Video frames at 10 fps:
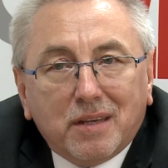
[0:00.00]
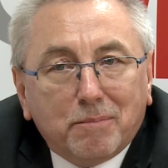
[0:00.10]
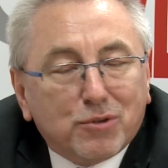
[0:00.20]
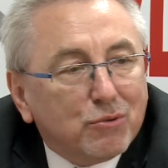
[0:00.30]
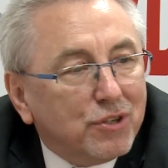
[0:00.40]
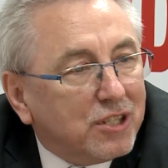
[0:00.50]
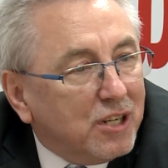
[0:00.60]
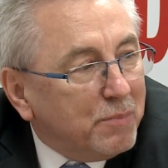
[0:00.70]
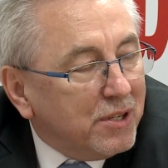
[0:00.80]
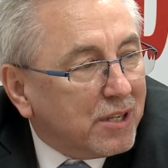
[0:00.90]
przy ulicy
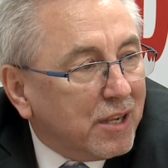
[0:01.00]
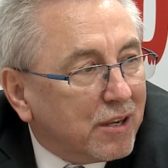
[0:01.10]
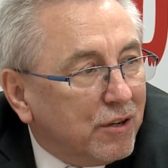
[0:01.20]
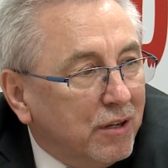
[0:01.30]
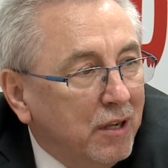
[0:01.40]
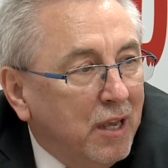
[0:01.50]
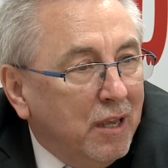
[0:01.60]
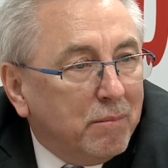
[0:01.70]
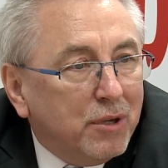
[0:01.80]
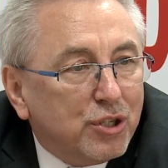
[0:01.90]
Lipińskiego,
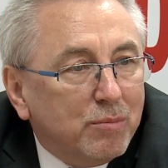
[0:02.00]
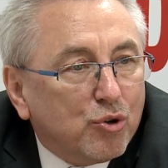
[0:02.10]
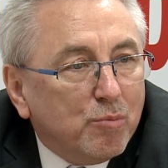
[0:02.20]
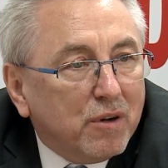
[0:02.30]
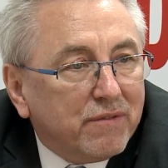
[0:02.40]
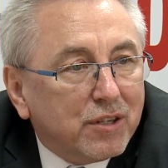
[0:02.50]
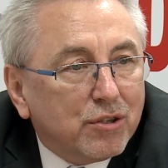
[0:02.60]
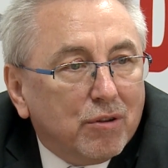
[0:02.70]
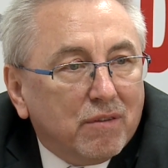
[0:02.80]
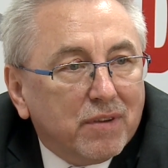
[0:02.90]
będziemy
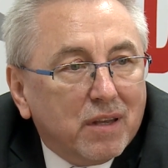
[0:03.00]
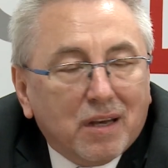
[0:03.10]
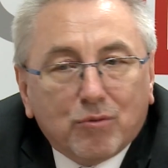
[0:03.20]
kupować nowe